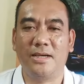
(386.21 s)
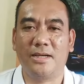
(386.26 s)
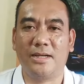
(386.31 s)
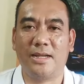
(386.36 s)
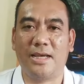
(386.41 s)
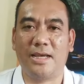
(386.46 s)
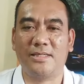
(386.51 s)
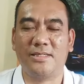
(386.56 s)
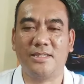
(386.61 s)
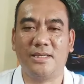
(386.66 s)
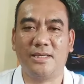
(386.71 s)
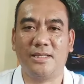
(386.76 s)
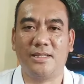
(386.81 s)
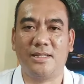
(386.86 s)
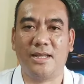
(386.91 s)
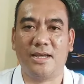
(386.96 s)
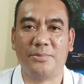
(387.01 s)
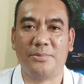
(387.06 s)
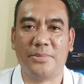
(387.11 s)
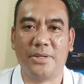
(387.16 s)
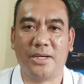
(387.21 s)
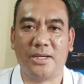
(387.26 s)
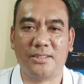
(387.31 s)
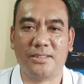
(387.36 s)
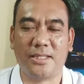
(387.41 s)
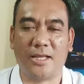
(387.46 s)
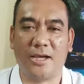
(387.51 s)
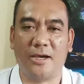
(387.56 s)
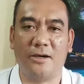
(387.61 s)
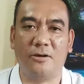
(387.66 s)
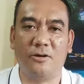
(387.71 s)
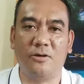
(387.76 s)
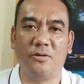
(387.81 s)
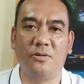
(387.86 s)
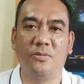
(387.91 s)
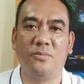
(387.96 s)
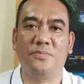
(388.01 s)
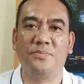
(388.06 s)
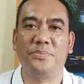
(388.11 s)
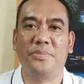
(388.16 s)
klase ng mga
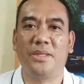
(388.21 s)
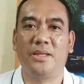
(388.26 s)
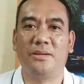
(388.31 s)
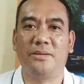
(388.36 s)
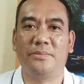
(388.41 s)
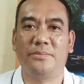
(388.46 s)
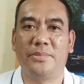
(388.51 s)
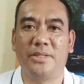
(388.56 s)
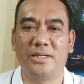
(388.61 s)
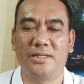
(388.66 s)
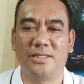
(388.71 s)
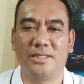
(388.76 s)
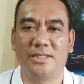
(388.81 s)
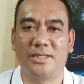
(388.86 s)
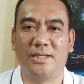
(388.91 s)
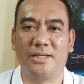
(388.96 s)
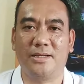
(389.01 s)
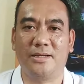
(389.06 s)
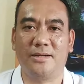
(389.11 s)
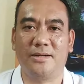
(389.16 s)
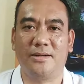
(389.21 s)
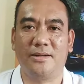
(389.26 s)
taong murderer.